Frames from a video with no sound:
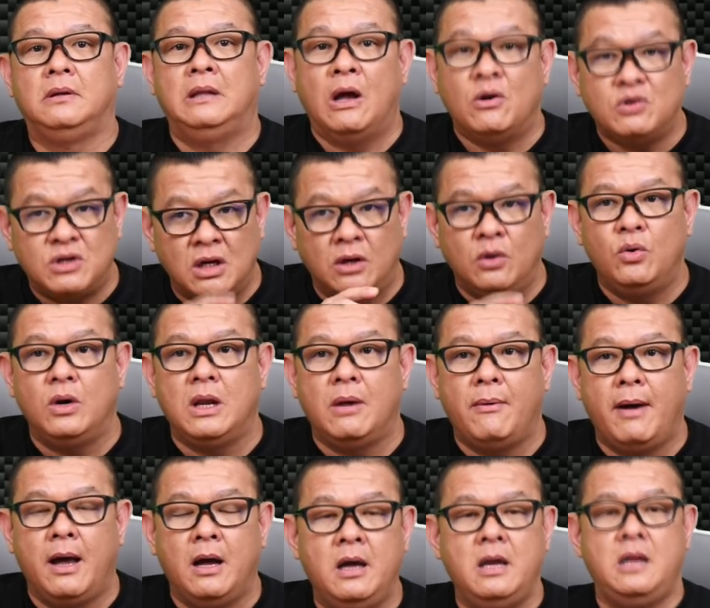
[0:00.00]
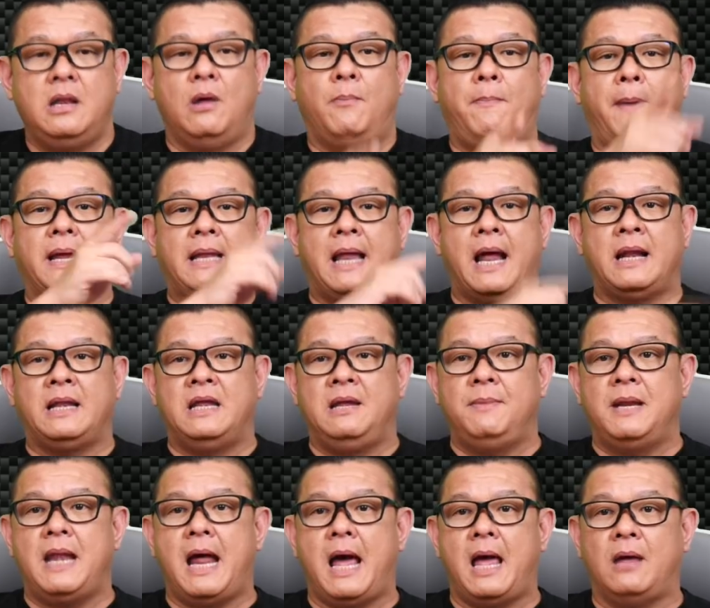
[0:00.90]
เราจะรู้เลยว่า เฮ้ยเราไปทางนี้
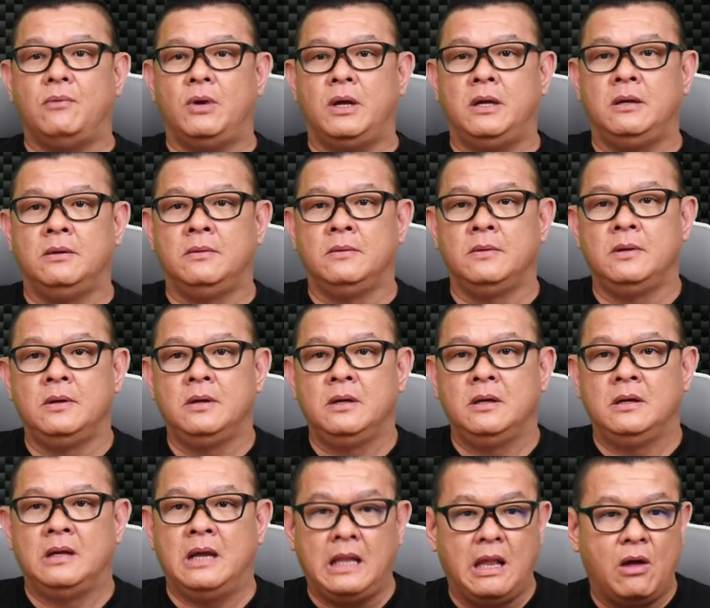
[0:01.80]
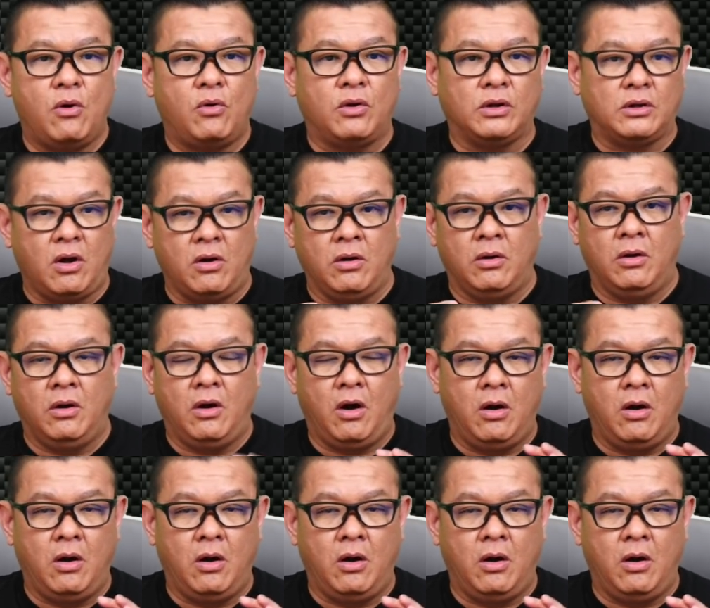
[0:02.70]
ไม่ได้เว้ยงั้นเราก็ต้อง